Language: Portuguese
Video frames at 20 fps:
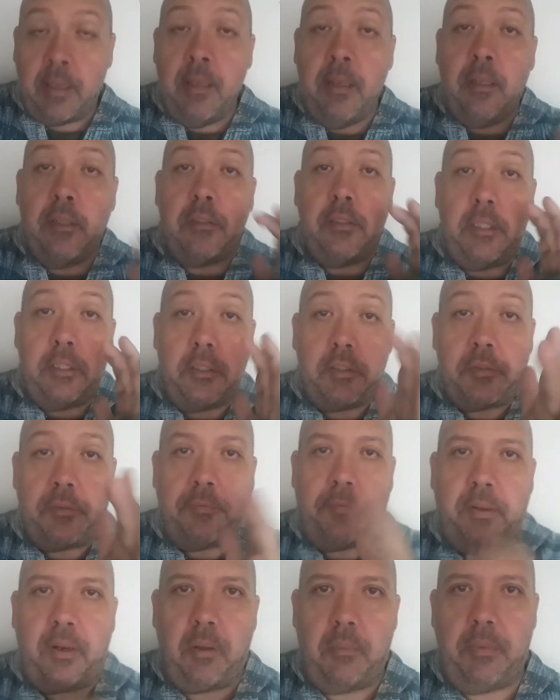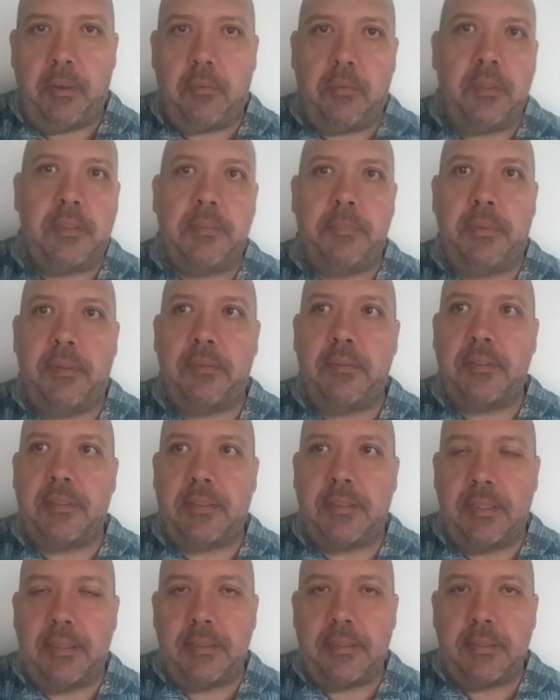Deixa eu falar uma coisa para
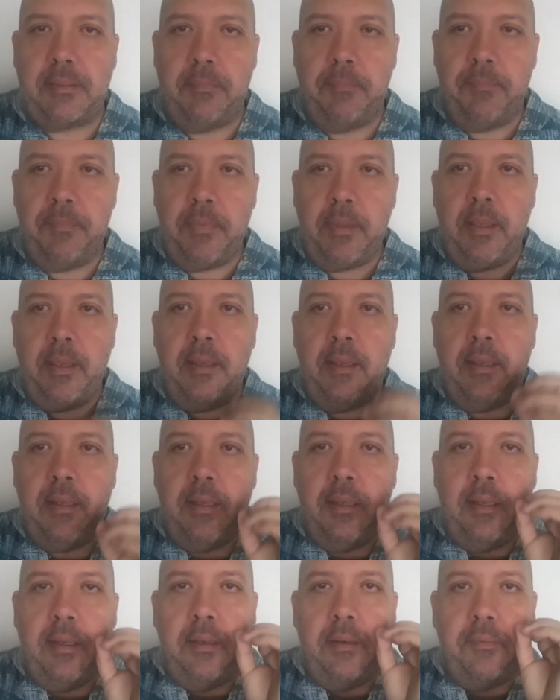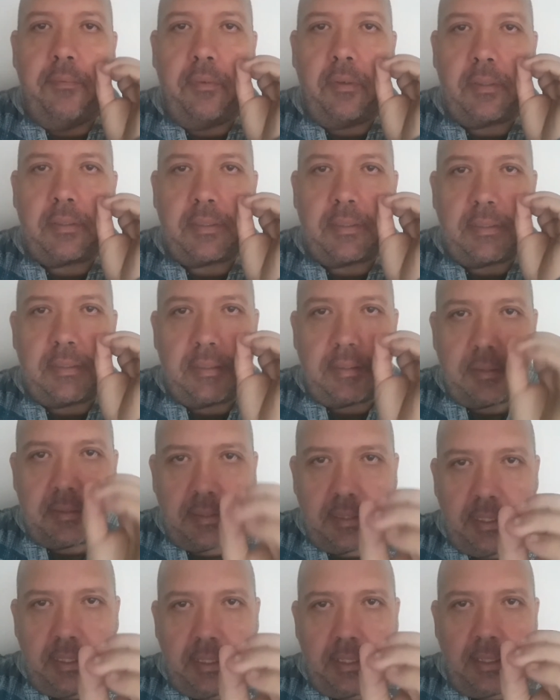vocês.
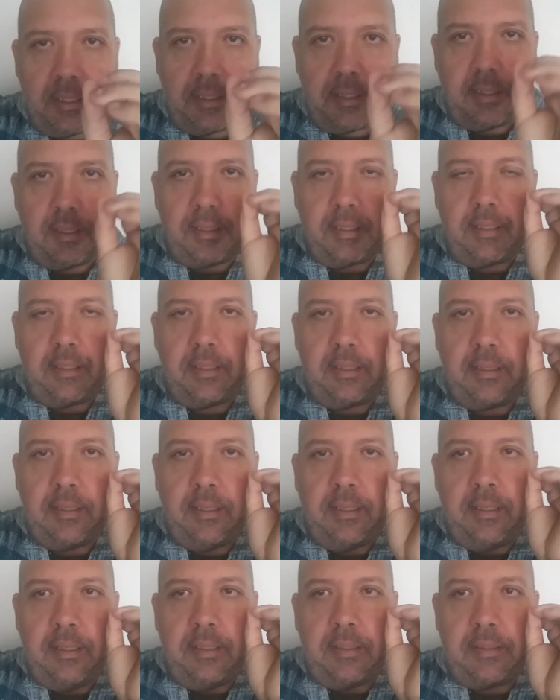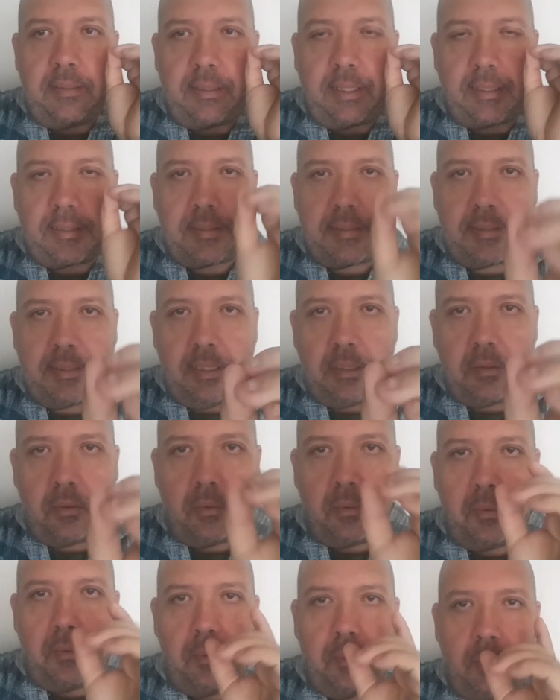Você está sendo
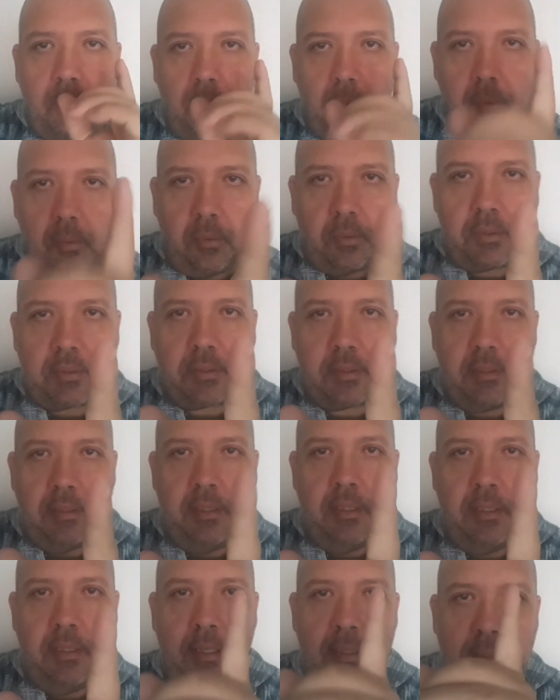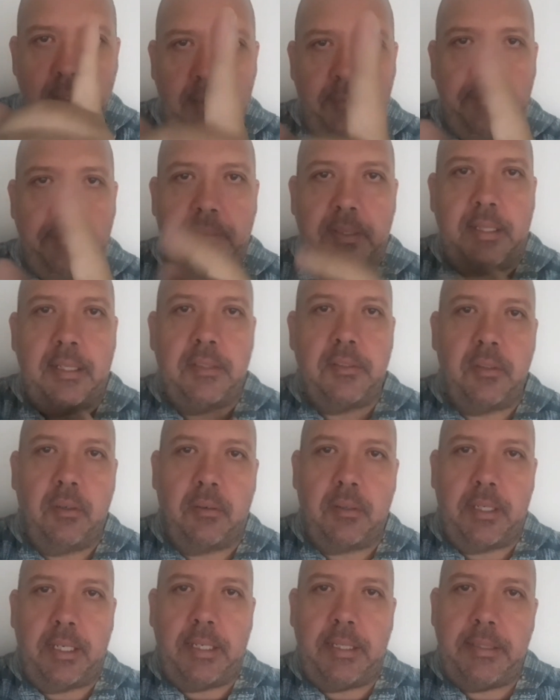luz na vida de
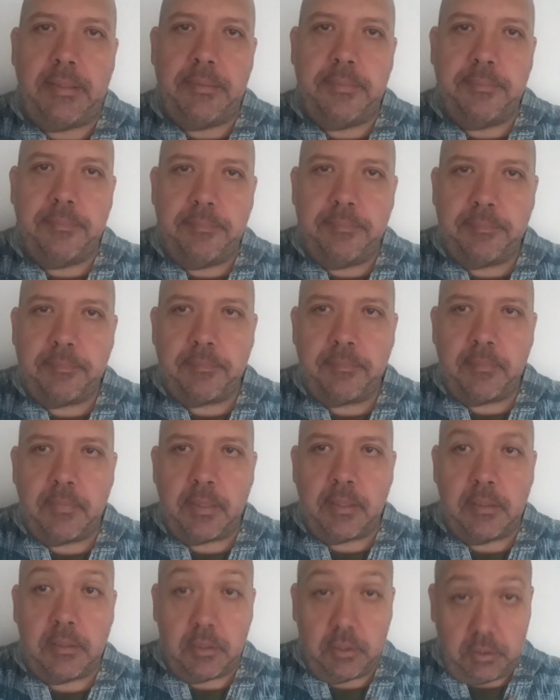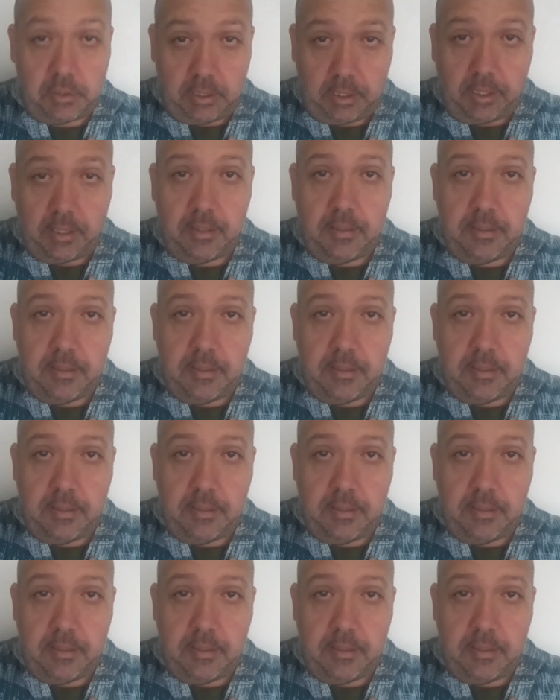alguém? já?